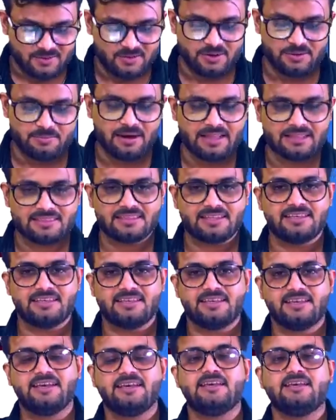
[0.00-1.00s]
कोई बात
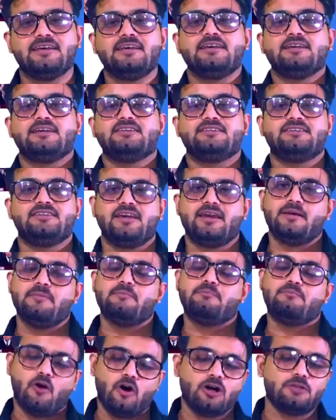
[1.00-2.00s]
नहीं है ये
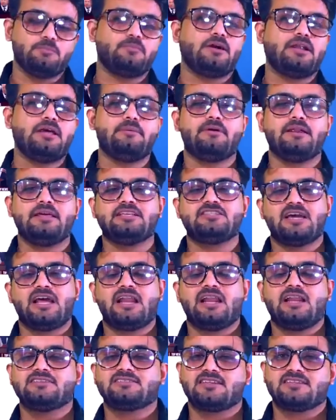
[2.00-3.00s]
बहुत बड़े बड़े
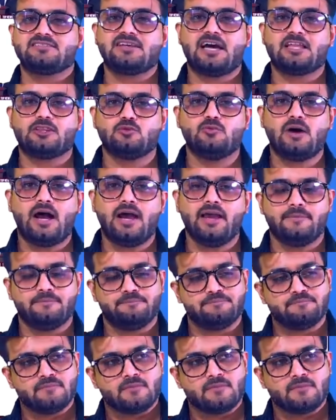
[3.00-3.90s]
चैनल्स के साथ हुआ है